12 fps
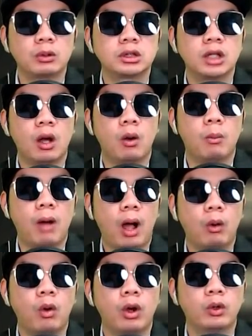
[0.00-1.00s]
เจ้าบ่าว
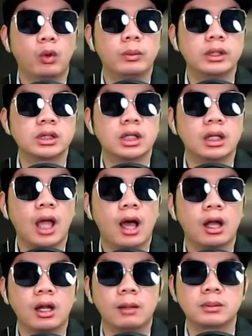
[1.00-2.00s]
ก็ดูมีสีหน้า
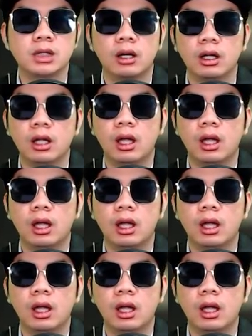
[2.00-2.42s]
เรียบเฉย